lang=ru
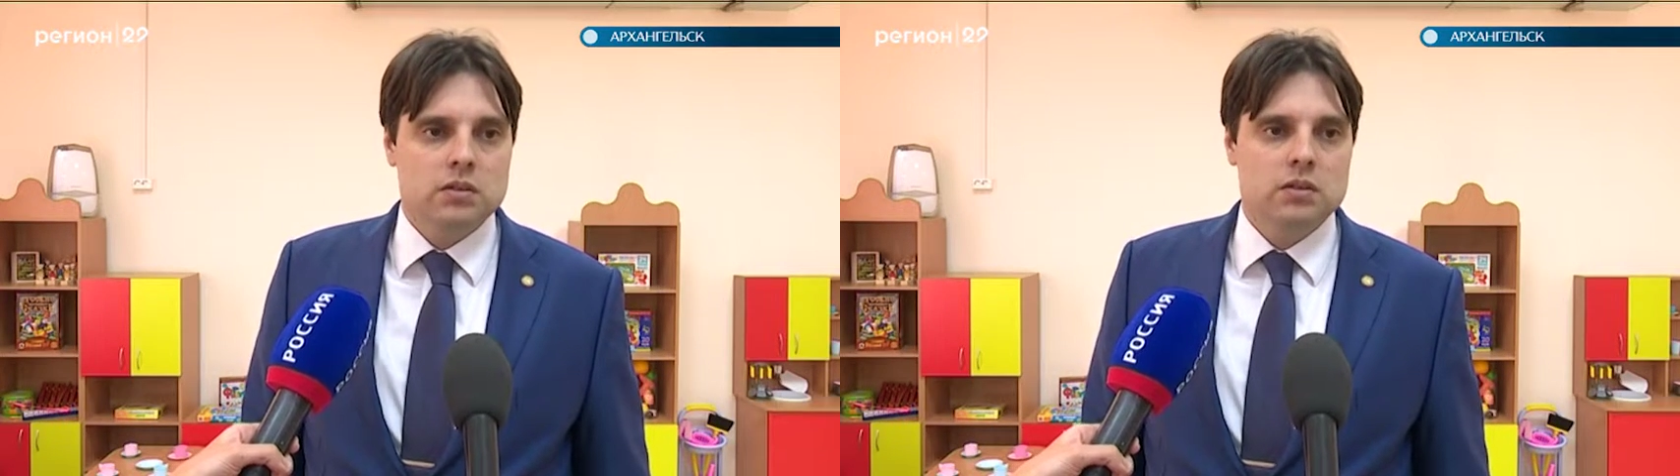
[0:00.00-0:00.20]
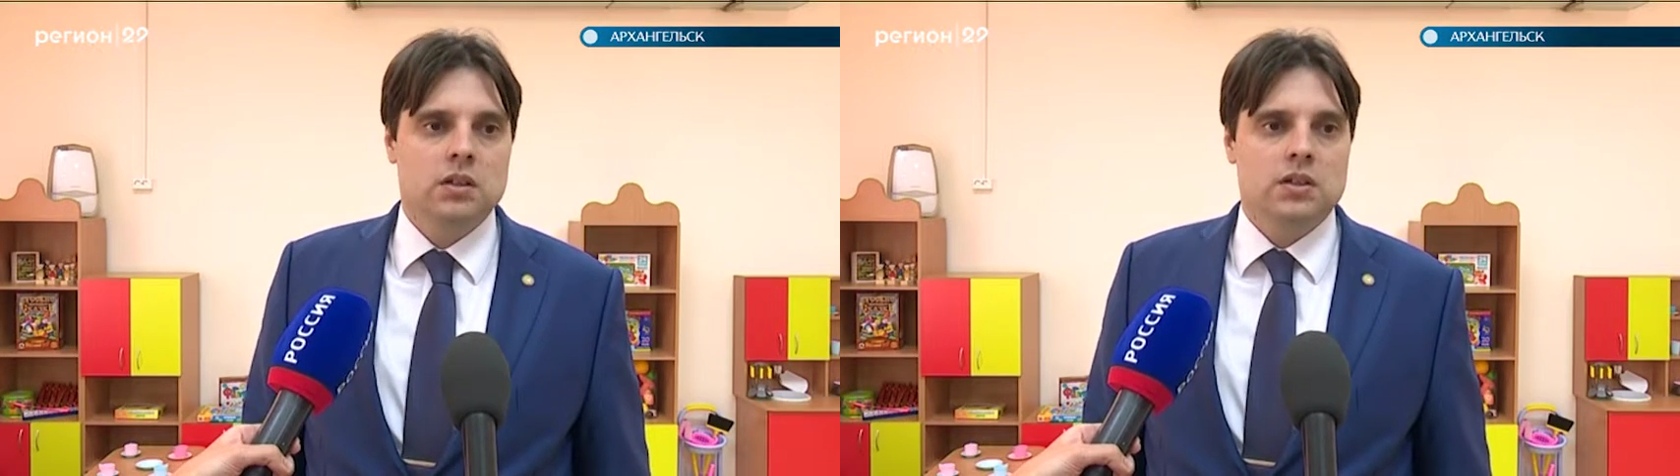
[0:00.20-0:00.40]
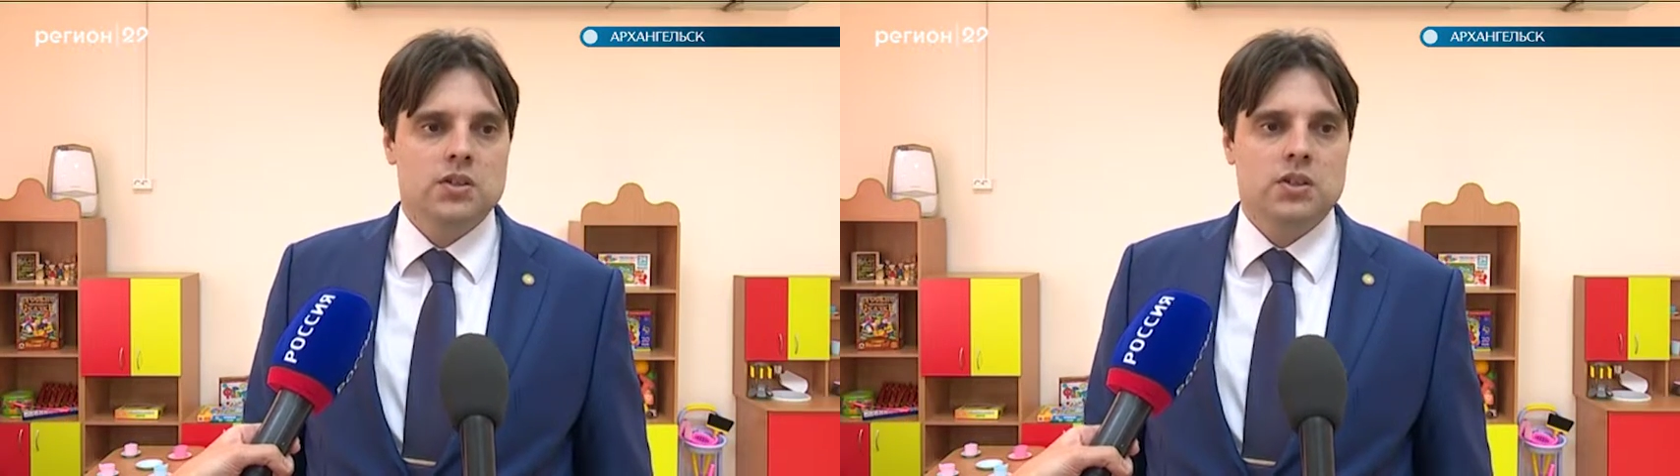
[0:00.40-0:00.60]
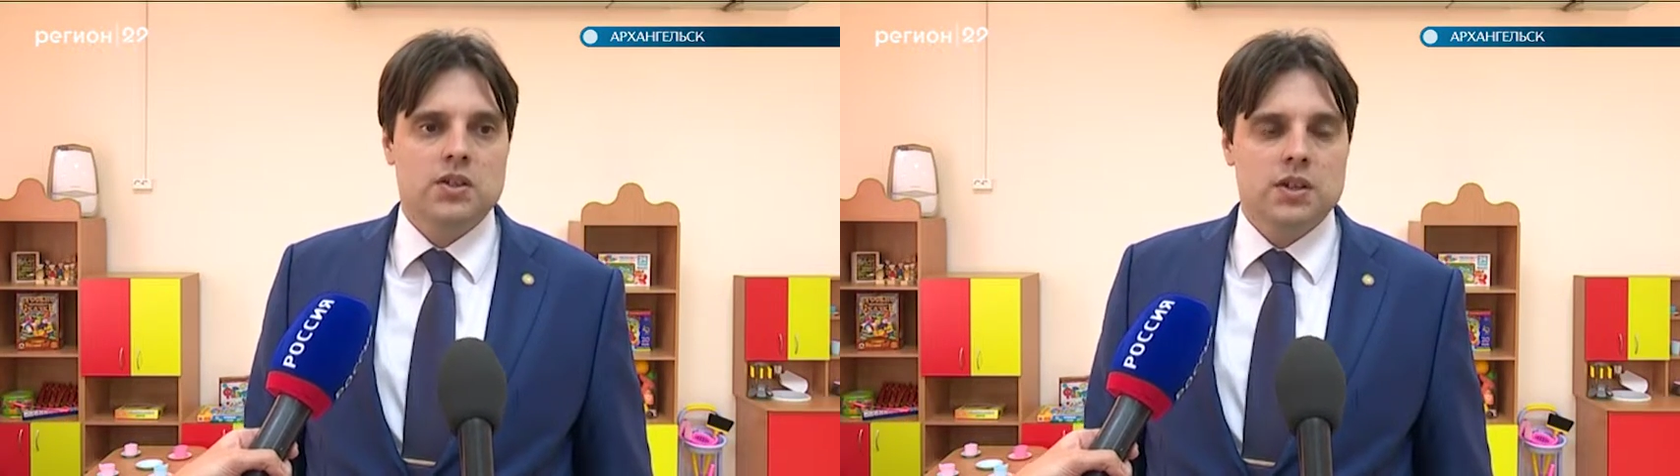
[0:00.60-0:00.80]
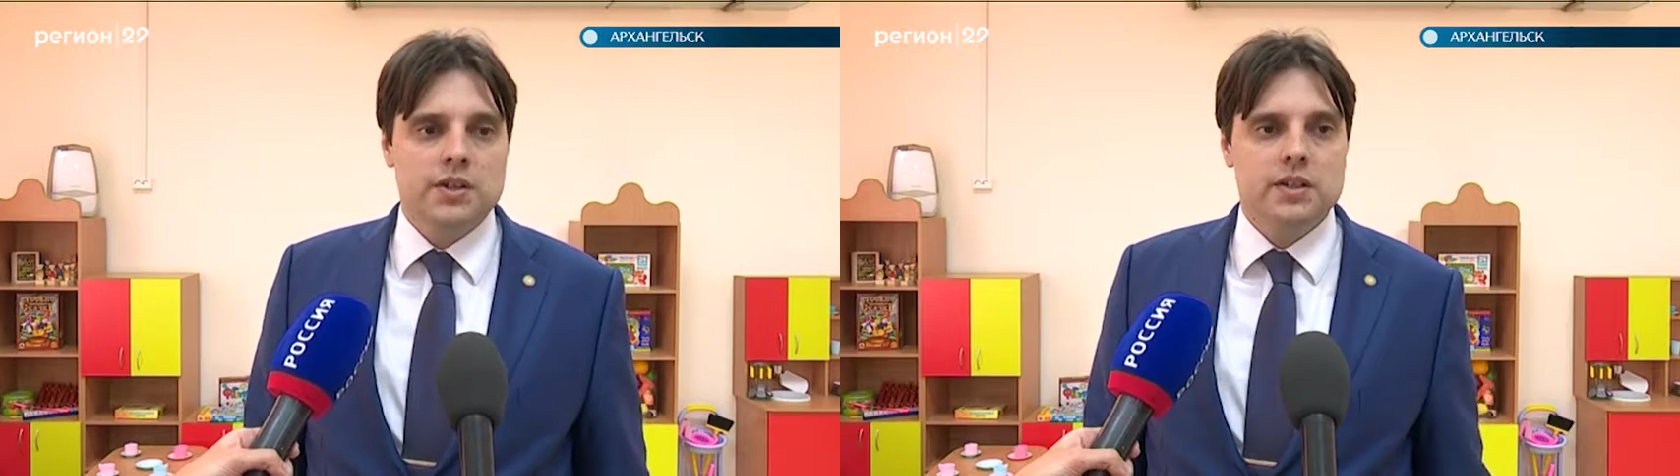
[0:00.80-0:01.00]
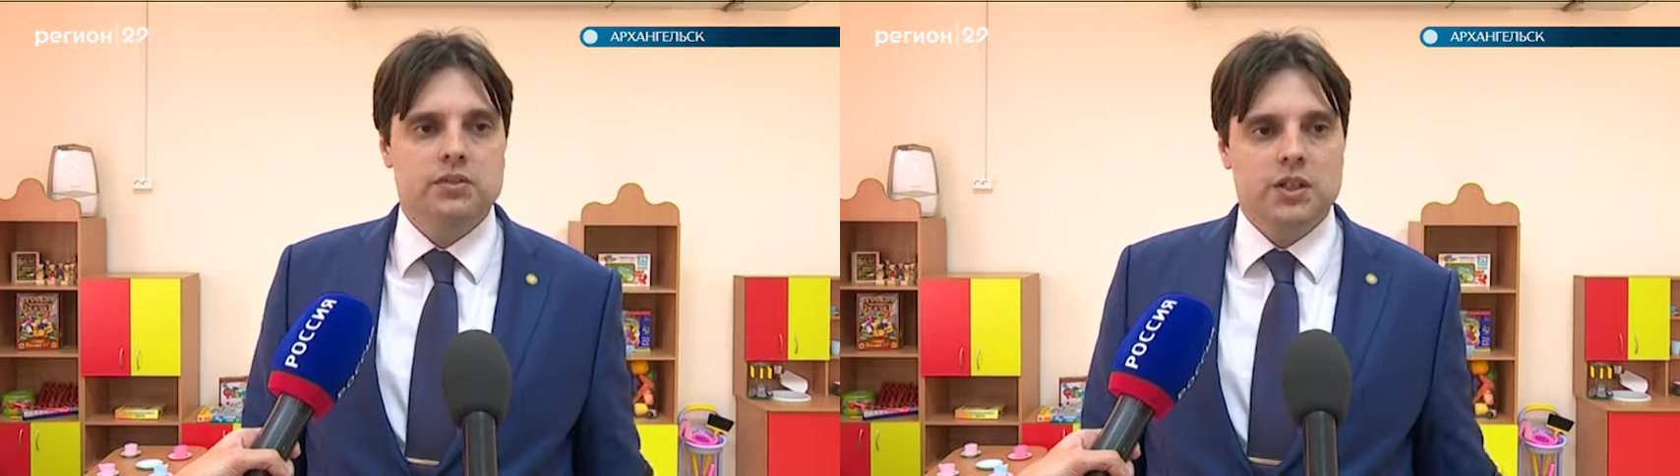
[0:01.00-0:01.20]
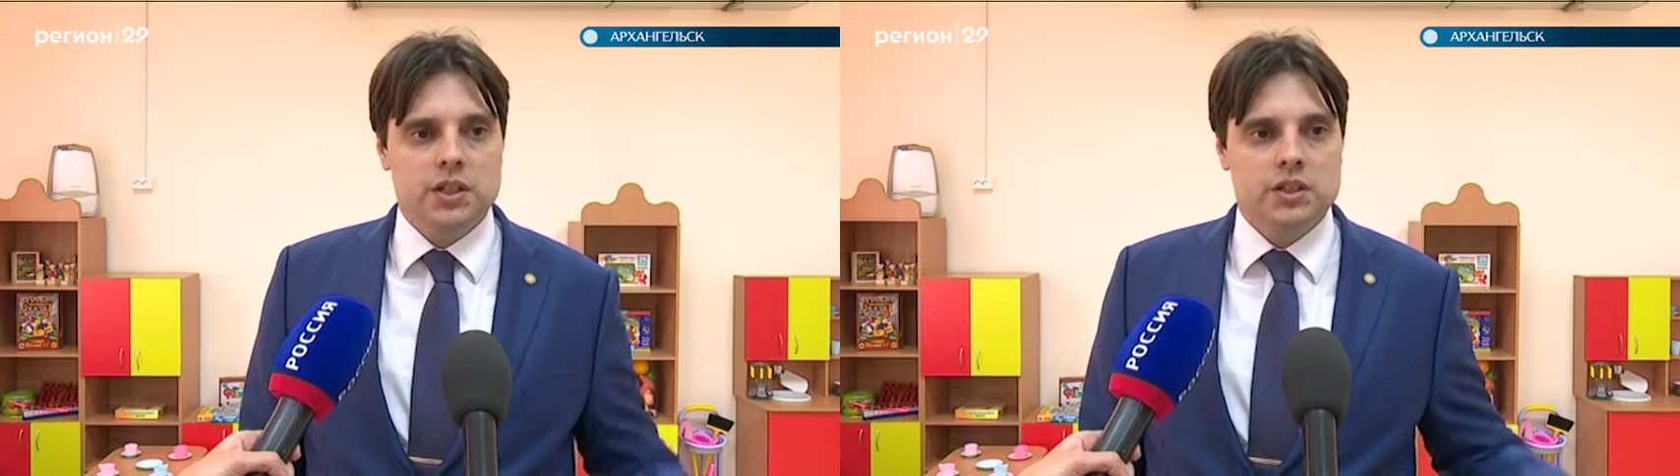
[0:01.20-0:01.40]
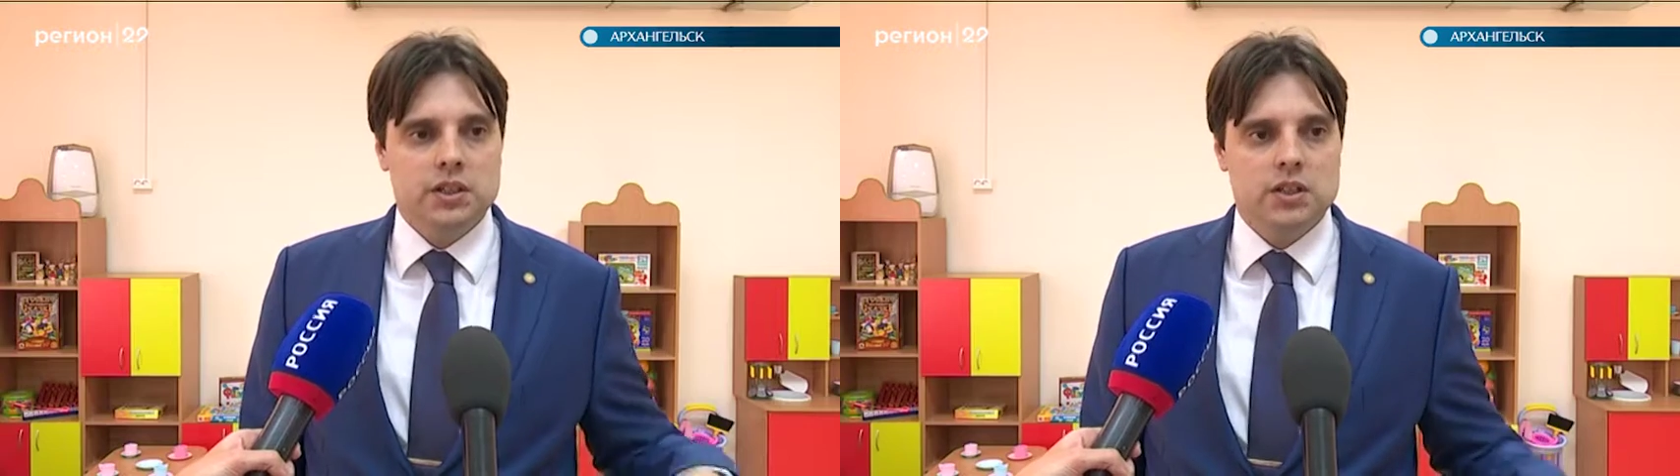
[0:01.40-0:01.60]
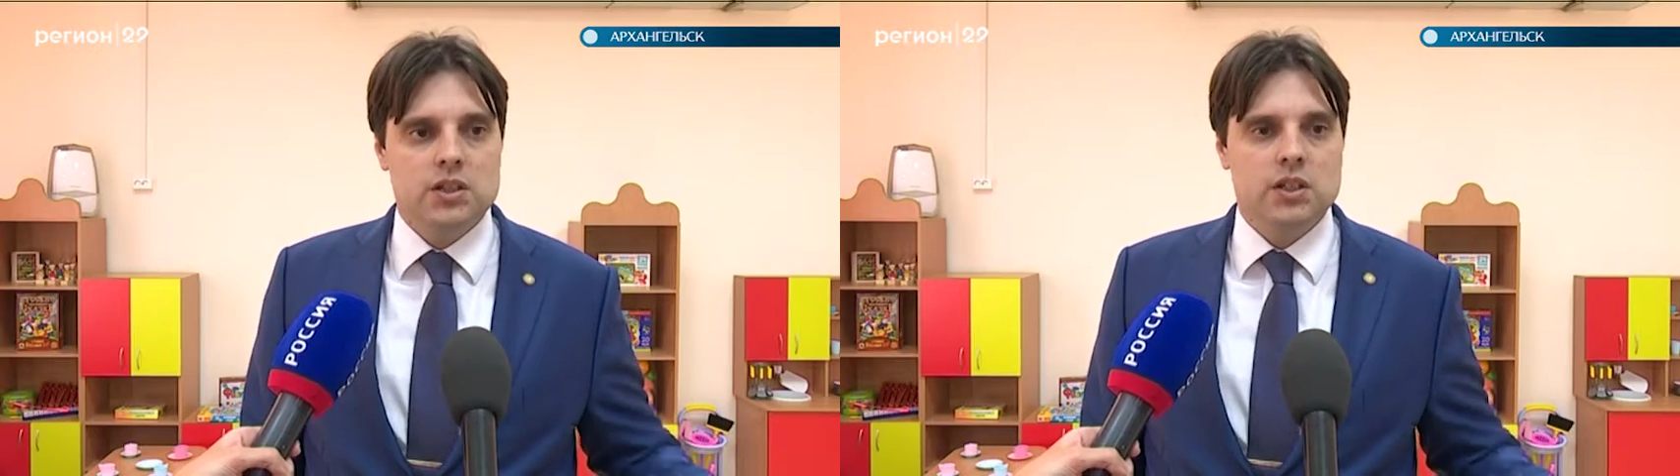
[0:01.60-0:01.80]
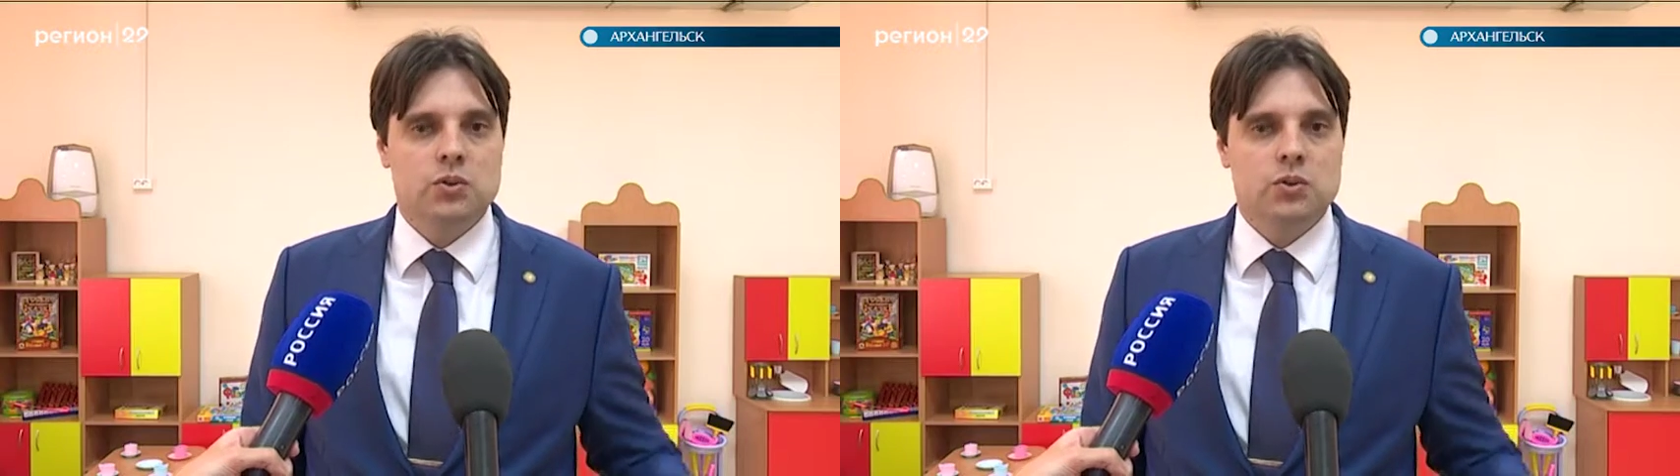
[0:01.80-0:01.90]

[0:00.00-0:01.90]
э, детских садиков третьих этажей.